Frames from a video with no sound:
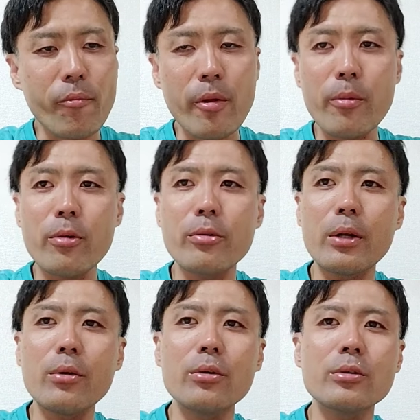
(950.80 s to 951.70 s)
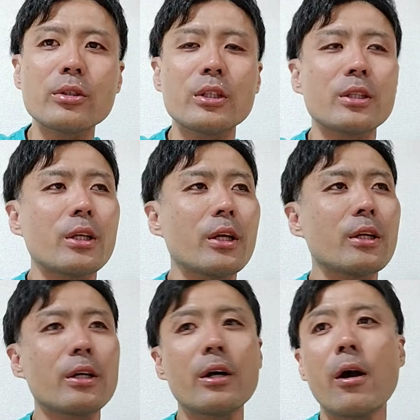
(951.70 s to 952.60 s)
で僕ら労働者じゃない
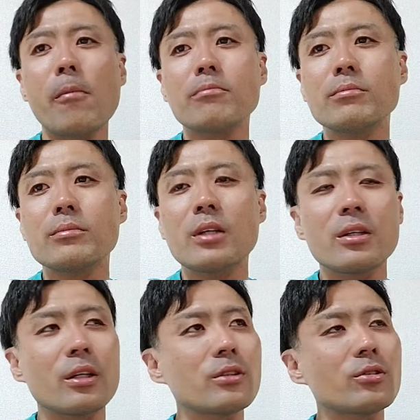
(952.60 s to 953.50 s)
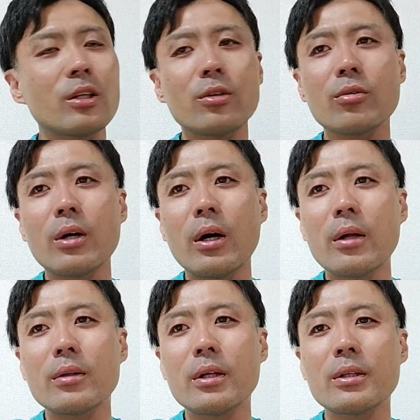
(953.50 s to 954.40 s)
から団結権と
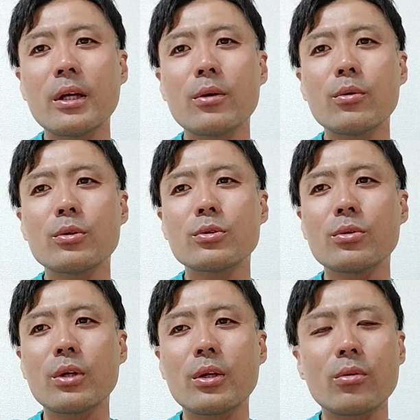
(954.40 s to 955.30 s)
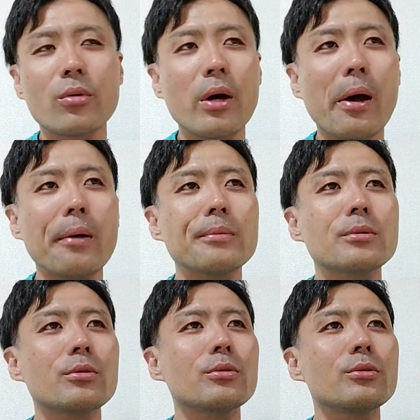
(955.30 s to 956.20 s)
か団体交渉権とか
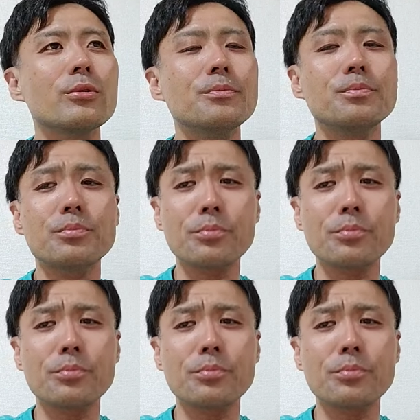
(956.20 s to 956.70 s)
そういう